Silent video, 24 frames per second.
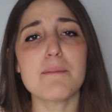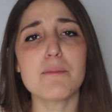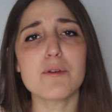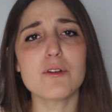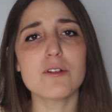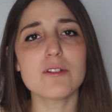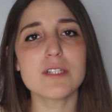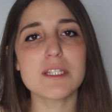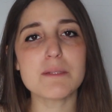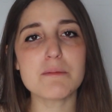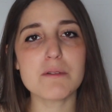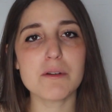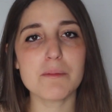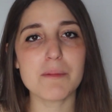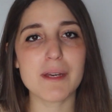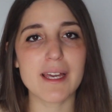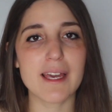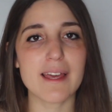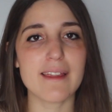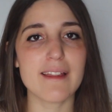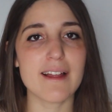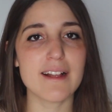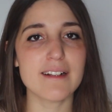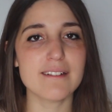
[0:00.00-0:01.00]
ya por último me
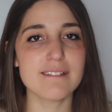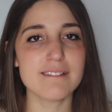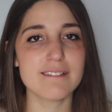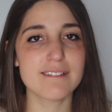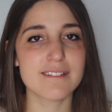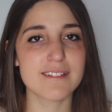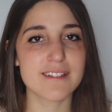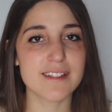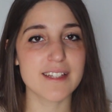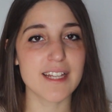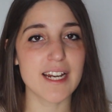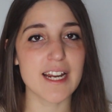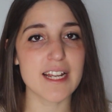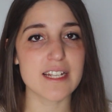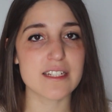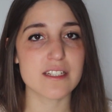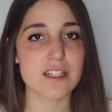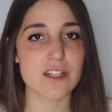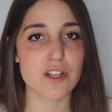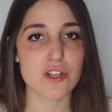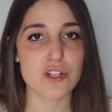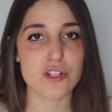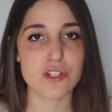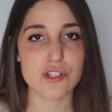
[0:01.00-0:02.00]
quedan
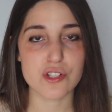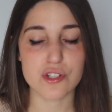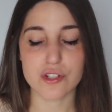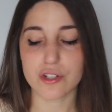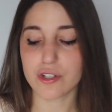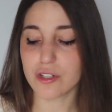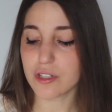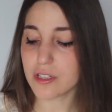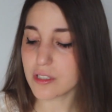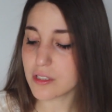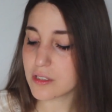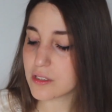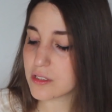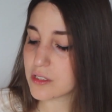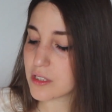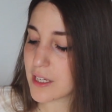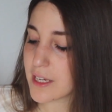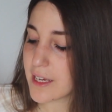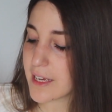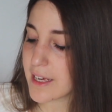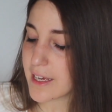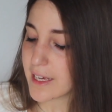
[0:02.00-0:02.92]
tres shorts.